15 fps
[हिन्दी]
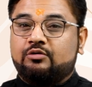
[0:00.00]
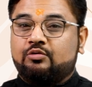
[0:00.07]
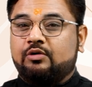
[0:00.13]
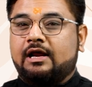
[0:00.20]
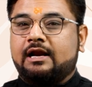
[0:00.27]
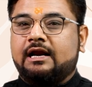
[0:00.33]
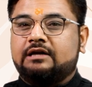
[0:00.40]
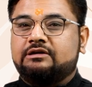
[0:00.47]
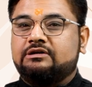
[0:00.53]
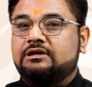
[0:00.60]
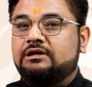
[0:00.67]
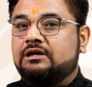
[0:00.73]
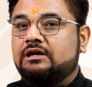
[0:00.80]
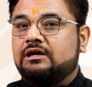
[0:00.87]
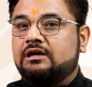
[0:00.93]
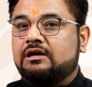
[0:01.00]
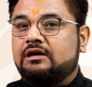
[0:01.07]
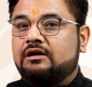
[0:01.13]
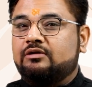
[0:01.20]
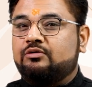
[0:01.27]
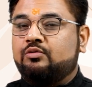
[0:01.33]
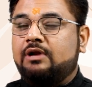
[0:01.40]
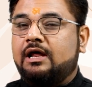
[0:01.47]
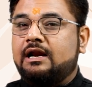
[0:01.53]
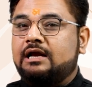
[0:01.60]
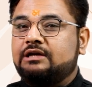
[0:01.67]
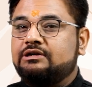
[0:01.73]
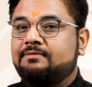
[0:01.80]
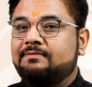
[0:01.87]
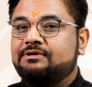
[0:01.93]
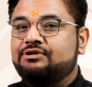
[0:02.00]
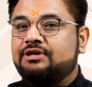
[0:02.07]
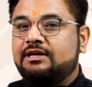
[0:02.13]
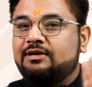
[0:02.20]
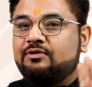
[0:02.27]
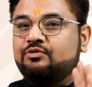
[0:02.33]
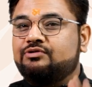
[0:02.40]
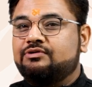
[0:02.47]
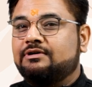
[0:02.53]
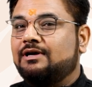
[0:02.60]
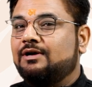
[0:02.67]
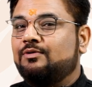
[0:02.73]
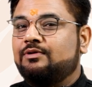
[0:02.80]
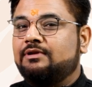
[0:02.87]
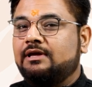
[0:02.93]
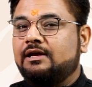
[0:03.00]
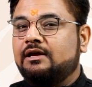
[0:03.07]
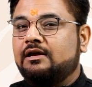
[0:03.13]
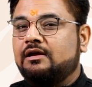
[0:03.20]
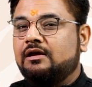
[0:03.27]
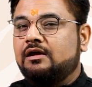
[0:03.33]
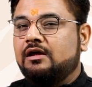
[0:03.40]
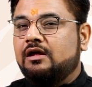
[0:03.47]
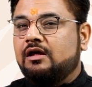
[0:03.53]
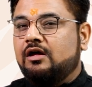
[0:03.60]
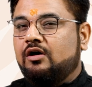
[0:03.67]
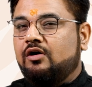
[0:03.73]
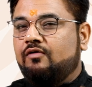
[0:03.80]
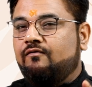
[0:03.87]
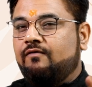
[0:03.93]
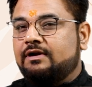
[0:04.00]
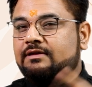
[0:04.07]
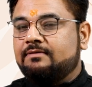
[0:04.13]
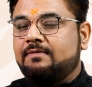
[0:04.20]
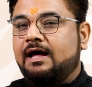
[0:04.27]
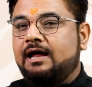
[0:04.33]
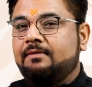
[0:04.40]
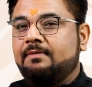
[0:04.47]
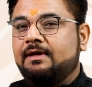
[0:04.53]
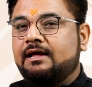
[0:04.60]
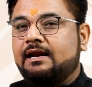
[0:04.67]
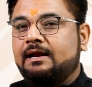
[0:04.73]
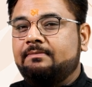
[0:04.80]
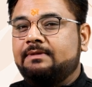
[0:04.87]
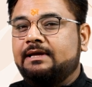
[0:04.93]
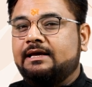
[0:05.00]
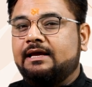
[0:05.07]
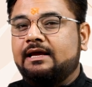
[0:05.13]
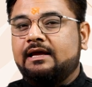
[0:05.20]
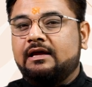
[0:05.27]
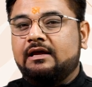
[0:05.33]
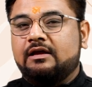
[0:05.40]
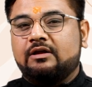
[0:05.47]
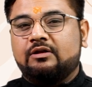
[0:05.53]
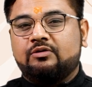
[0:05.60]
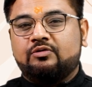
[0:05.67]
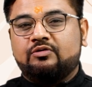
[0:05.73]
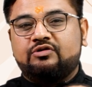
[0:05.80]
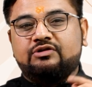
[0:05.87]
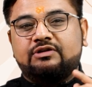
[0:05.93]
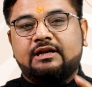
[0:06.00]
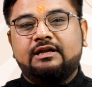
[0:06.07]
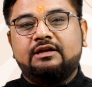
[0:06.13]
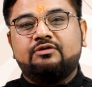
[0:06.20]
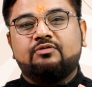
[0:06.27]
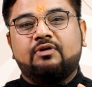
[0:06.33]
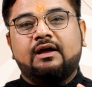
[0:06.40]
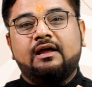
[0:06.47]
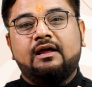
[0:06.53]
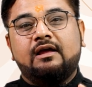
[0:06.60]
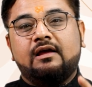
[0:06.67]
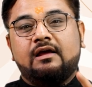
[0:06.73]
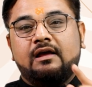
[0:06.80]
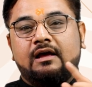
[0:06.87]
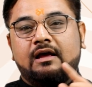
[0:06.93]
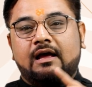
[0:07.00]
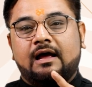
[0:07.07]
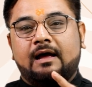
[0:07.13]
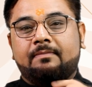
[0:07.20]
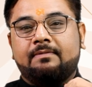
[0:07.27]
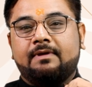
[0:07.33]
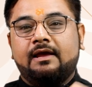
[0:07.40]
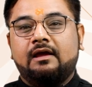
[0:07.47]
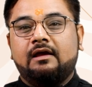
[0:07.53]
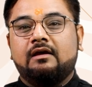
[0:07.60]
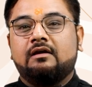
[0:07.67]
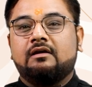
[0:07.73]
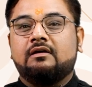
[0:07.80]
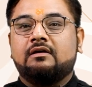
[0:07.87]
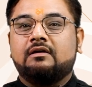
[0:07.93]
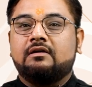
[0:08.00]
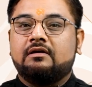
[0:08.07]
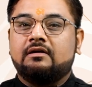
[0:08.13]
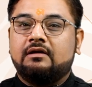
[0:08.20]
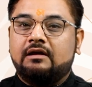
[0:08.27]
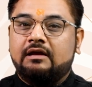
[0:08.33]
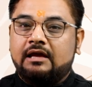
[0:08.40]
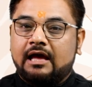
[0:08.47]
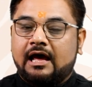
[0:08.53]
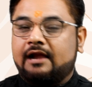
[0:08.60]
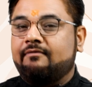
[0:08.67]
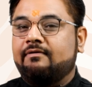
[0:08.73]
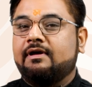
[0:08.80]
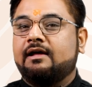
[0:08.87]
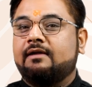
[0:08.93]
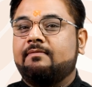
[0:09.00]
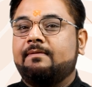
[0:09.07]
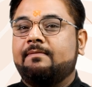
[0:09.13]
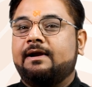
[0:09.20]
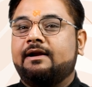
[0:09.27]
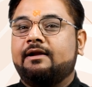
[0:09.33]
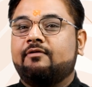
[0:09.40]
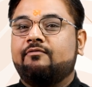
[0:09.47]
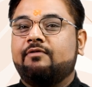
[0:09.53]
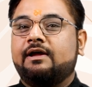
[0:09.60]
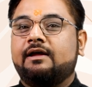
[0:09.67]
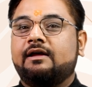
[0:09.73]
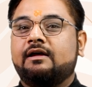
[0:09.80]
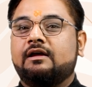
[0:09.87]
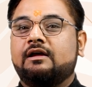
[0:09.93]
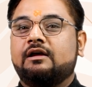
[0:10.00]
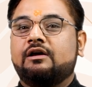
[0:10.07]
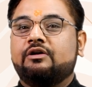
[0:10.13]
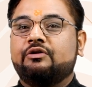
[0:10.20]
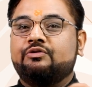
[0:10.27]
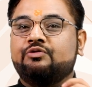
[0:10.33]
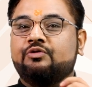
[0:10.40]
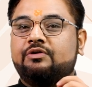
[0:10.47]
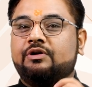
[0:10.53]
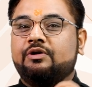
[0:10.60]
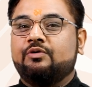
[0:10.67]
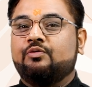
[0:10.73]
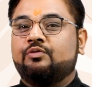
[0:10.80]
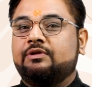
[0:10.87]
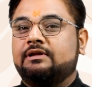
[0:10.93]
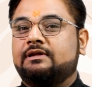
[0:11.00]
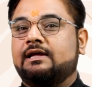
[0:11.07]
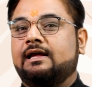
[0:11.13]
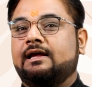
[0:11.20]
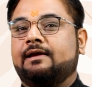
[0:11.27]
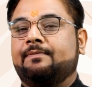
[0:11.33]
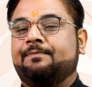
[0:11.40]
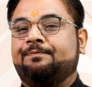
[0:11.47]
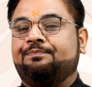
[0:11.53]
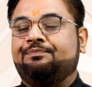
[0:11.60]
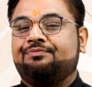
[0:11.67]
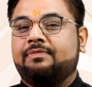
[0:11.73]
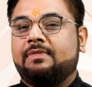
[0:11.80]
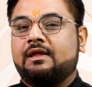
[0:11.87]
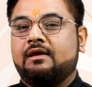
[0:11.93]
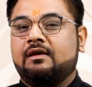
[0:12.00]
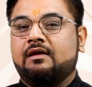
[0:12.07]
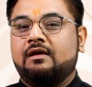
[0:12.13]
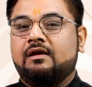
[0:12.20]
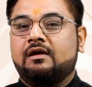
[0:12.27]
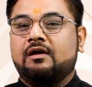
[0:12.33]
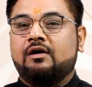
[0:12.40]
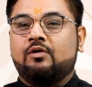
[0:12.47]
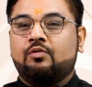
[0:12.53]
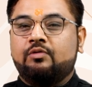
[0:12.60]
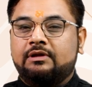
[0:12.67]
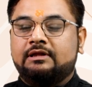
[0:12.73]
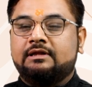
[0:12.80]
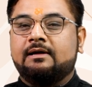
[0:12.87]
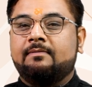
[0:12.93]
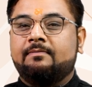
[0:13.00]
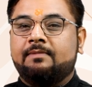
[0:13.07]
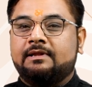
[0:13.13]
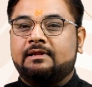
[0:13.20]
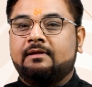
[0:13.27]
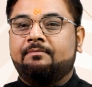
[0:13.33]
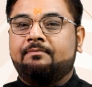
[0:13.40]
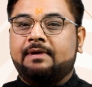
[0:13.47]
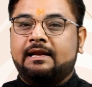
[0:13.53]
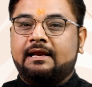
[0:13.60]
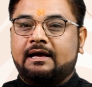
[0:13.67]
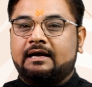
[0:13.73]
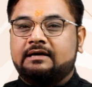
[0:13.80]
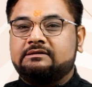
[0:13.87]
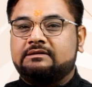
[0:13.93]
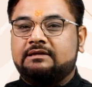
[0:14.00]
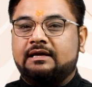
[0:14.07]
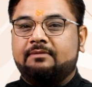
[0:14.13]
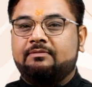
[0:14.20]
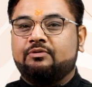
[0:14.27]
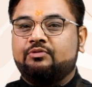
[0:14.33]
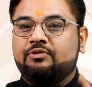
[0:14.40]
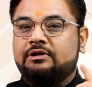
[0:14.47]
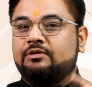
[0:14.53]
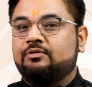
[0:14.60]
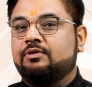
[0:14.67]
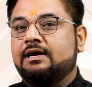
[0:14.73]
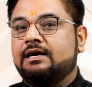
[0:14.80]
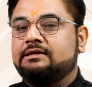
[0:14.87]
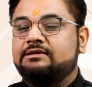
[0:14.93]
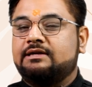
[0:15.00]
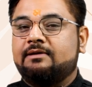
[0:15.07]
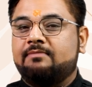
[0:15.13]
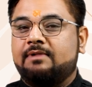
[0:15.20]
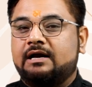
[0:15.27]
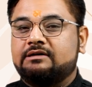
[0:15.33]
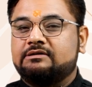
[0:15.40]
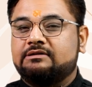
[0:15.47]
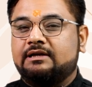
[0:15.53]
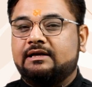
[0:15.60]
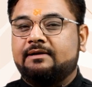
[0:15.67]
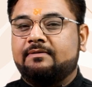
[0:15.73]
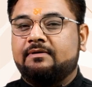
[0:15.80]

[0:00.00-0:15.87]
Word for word: तुला राशि तुला राशि में शनि उच्च के होते हैं और वर्तमान में अगर आप देखें तो शनि जो है आपके ग्यारहवें घर में बैठे हुए हैं जो कि उदित हैं उदित का मतलब पहले अस्त थे अभी उदित हो गए छह मार्च से